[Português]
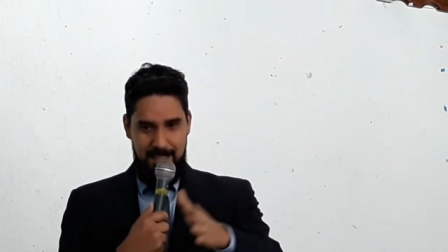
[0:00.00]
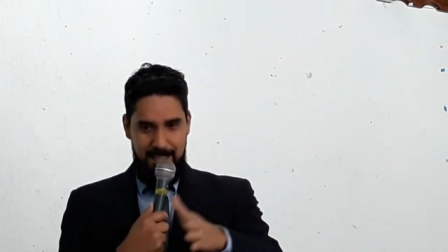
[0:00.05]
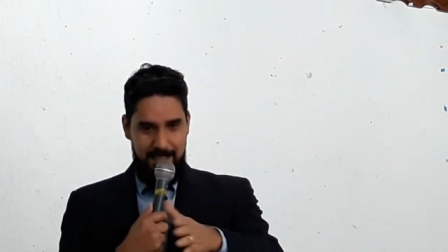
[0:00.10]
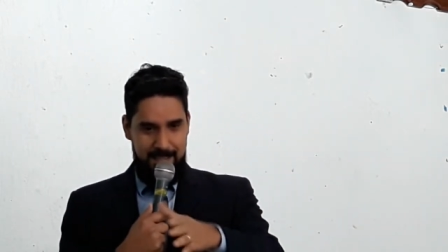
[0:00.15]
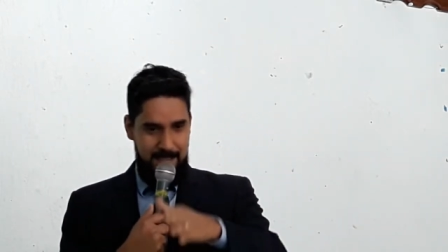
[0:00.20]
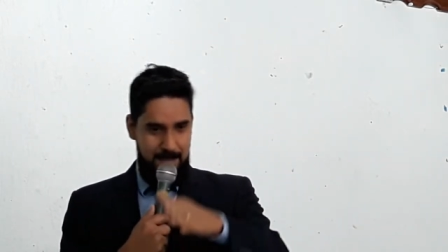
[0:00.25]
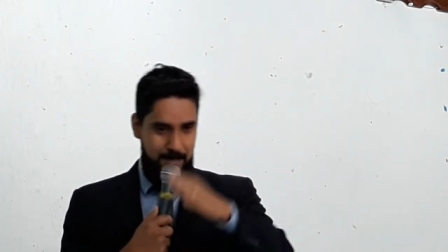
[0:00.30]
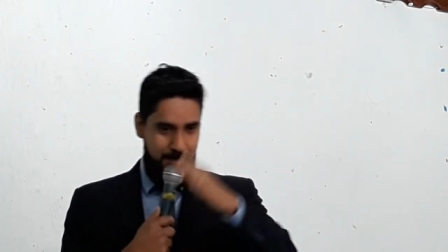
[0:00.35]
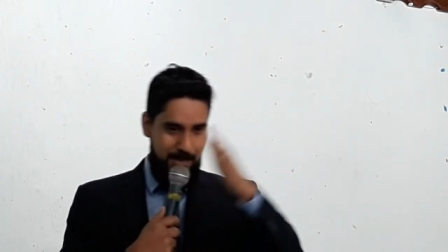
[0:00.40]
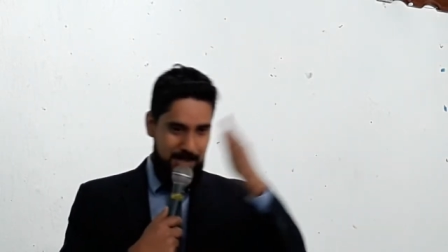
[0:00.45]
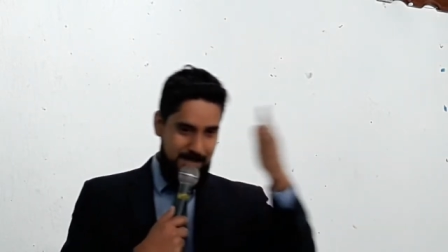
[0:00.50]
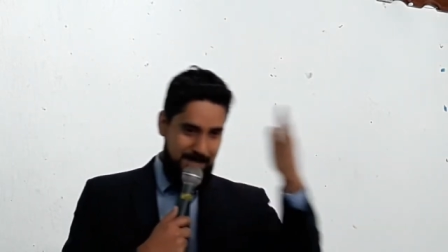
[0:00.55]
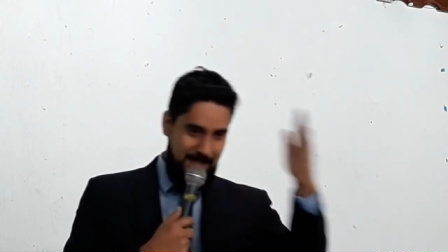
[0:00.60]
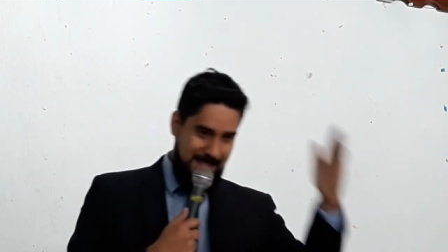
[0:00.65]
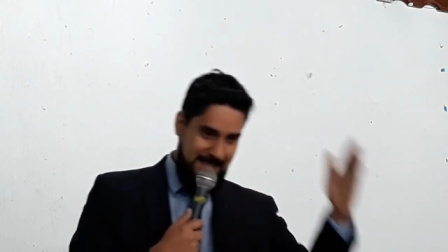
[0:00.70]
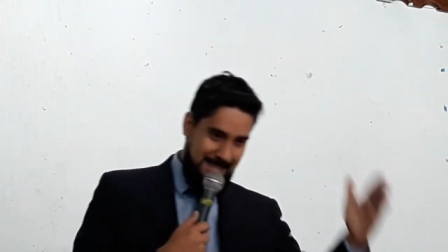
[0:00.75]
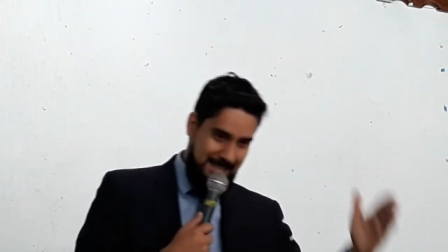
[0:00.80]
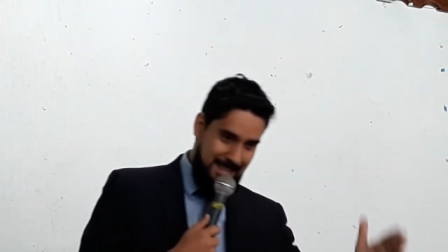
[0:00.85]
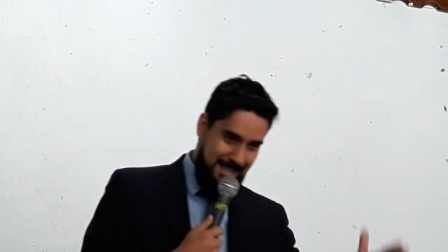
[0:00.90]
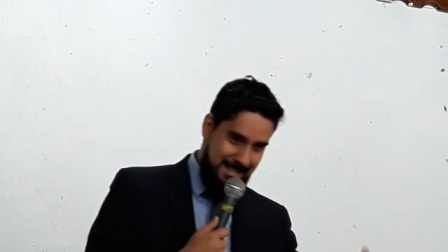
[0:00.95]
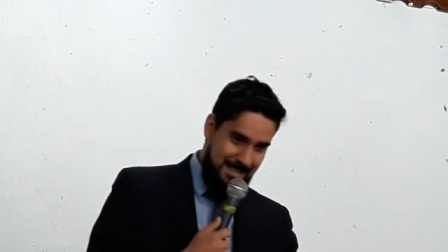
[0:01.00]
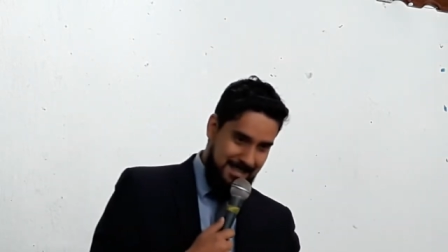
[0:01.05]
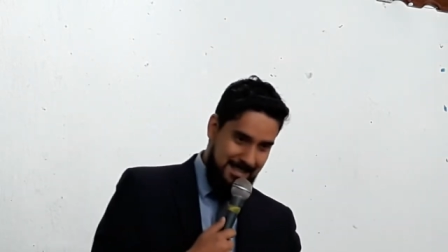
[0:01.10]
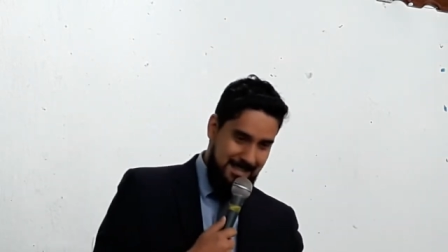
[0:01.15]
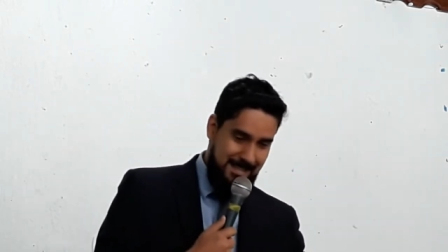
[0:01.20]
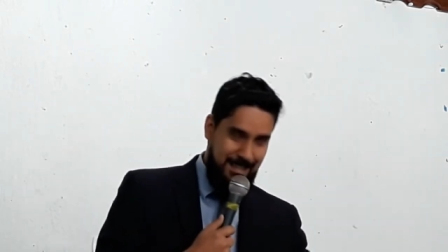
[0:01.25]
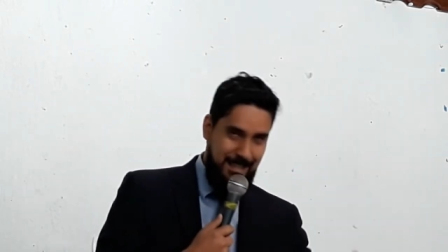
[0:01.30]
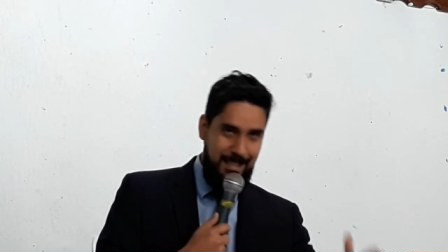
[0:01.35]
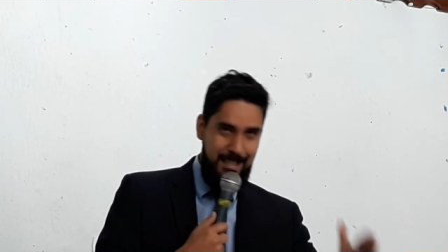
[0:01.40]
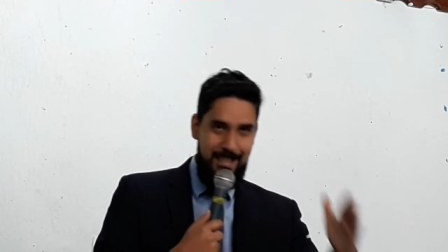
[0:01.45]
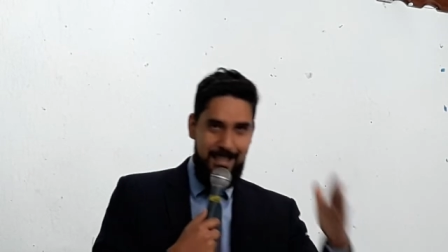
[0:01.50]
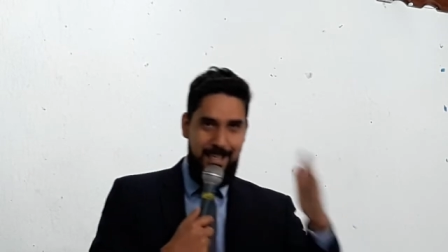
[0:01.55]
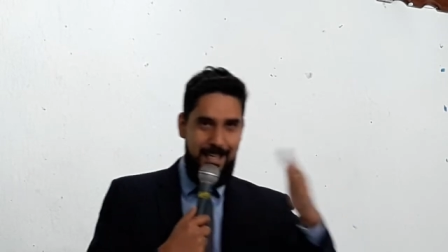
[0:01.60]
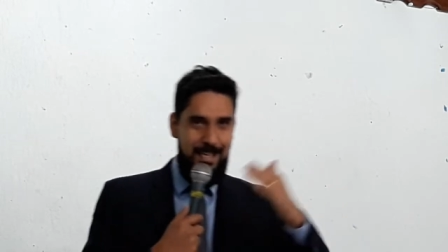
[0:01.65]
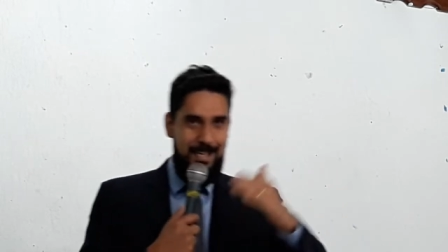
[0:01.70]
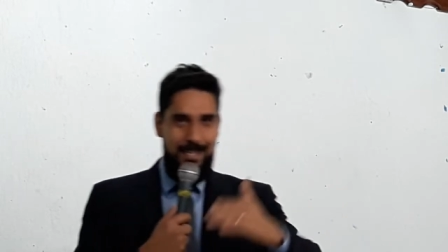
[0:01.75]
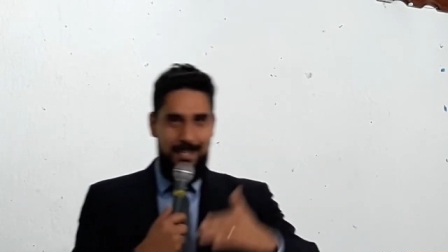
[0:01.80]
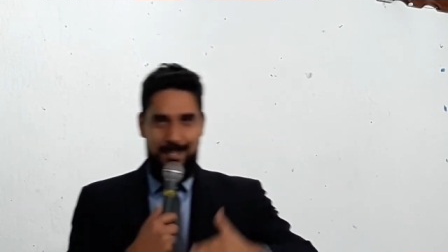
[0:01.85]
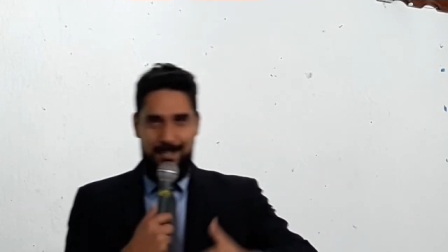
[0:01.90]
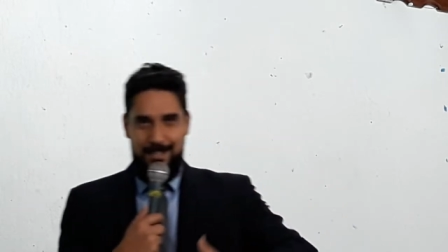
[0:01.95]
e depois vai ser assim,
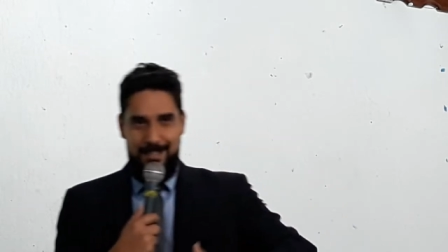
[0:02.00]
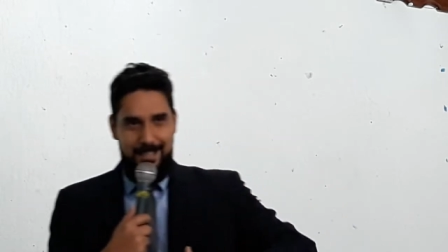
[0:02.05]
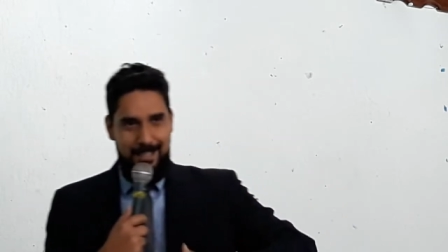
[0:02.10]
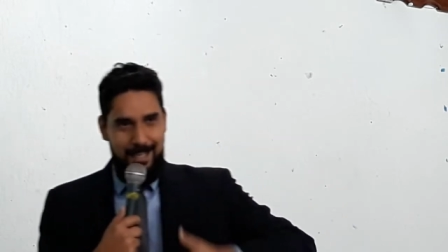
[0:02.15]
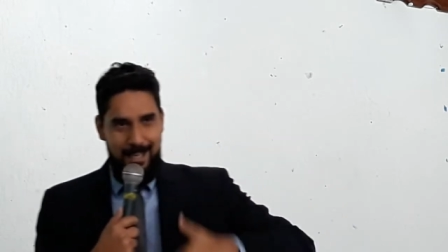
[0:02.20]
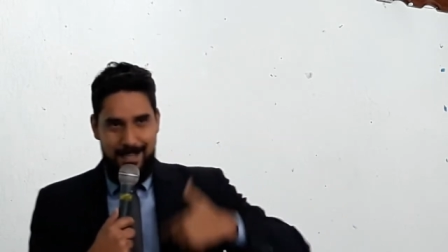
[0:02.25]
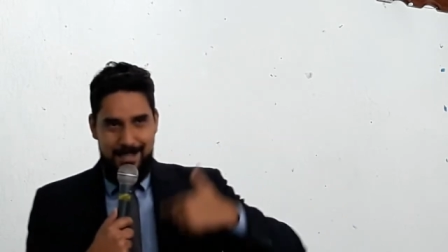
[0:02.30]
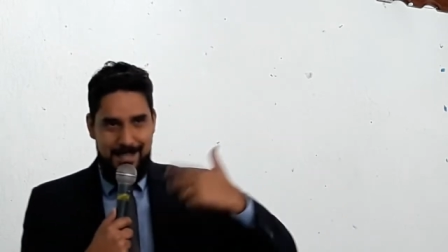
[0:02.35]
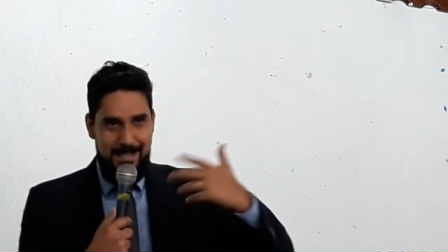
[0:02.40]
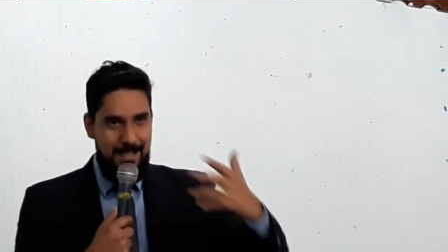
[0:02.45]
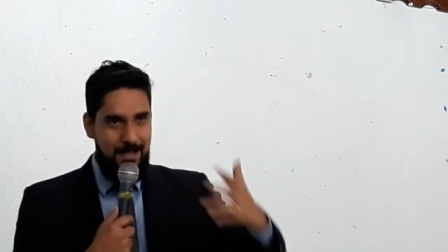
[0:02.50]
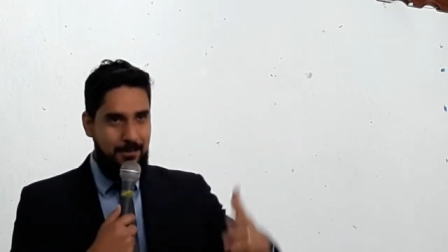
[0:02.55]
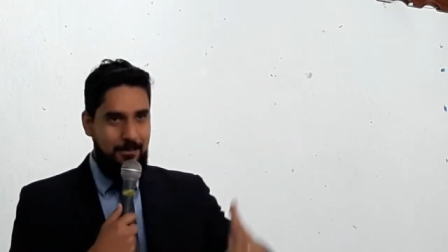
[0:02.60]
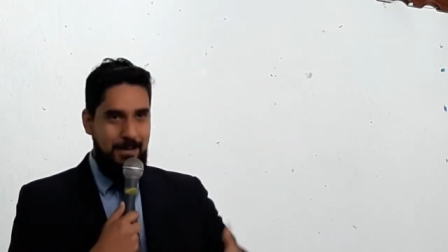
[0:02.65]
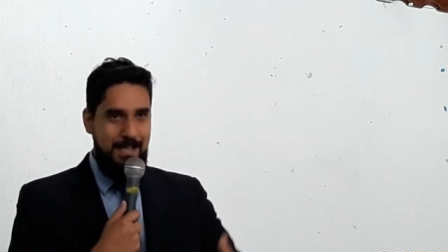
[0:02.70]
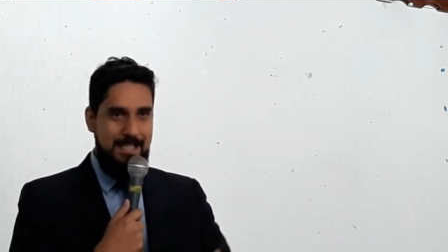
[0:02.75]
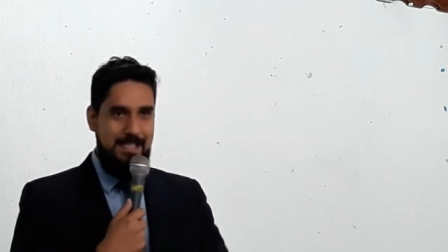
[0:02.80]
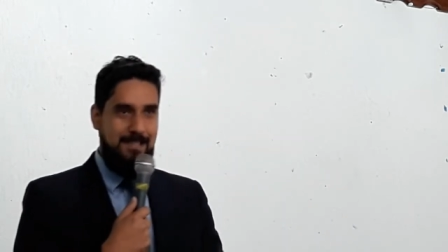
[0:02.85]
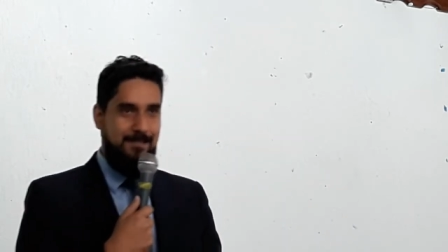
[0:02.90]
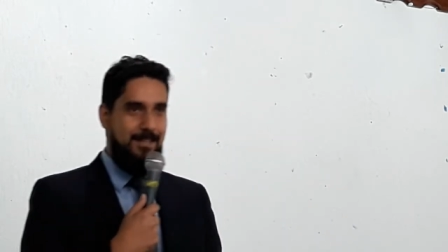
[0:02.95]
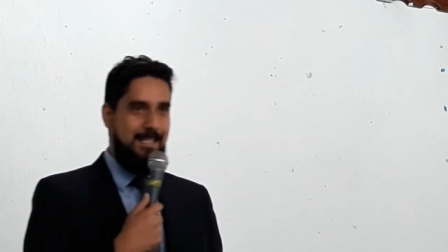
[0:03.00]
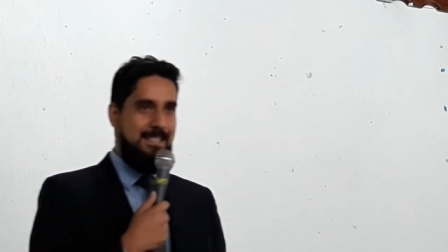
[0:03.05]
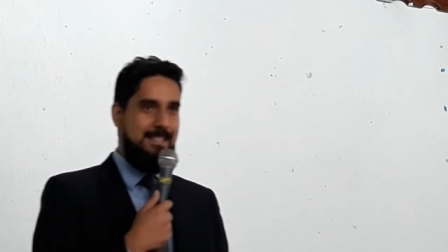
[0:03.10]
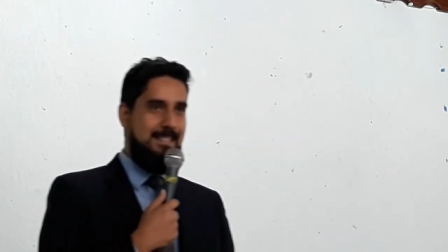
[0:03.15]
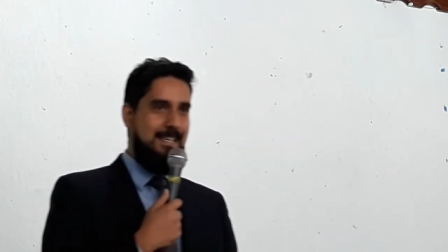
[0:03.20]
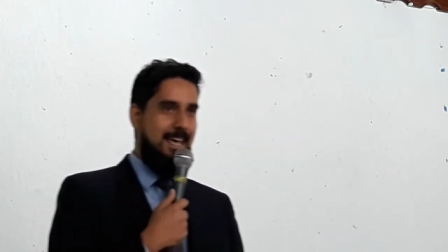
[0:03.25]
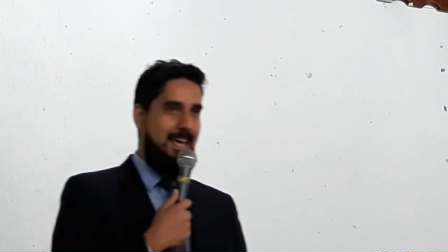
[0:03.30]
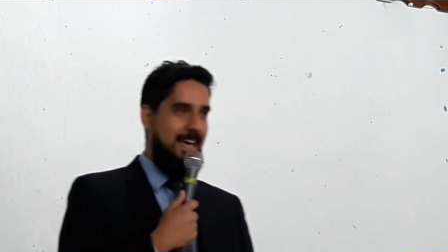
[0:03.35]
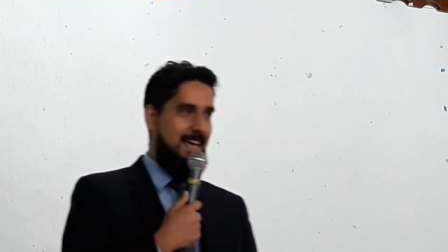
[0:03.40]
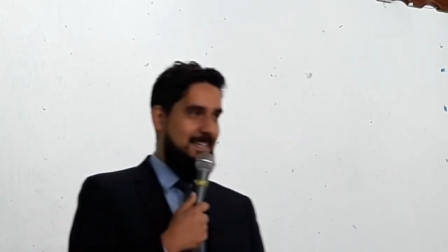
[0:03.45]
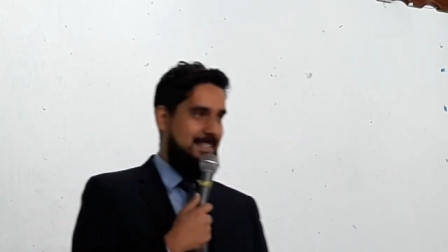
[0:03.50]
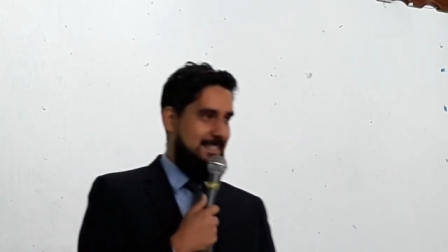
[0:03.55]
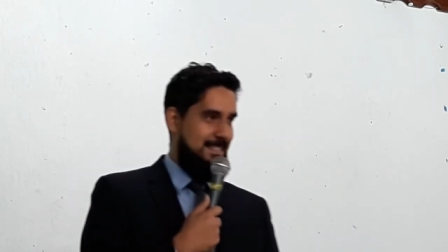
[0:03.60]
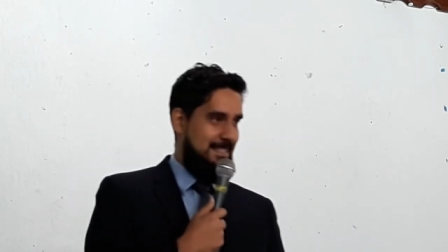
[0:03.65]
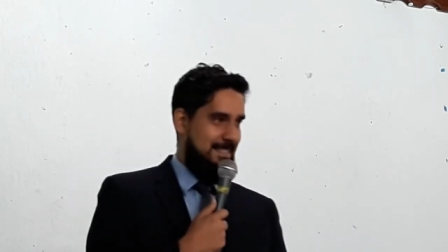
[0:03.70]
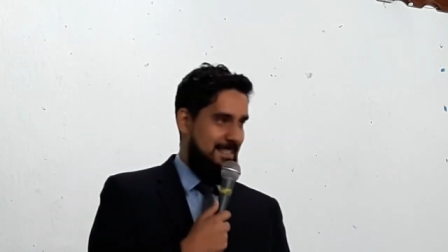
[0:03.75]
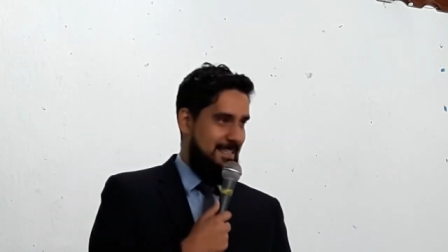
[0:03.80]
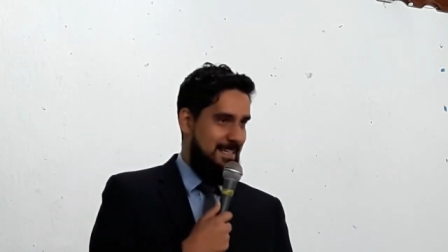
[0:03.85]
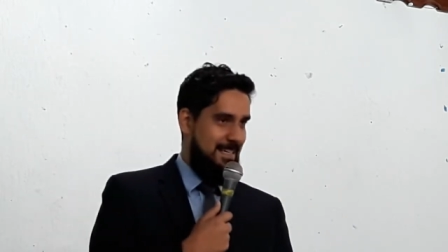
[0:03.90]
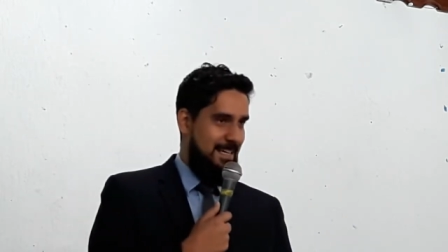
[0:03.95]
e a sequência vai ser
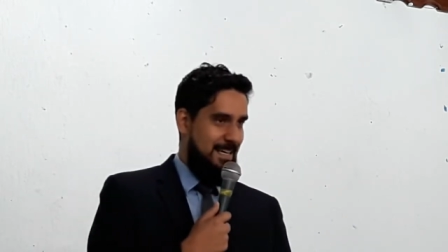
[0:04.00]
essa.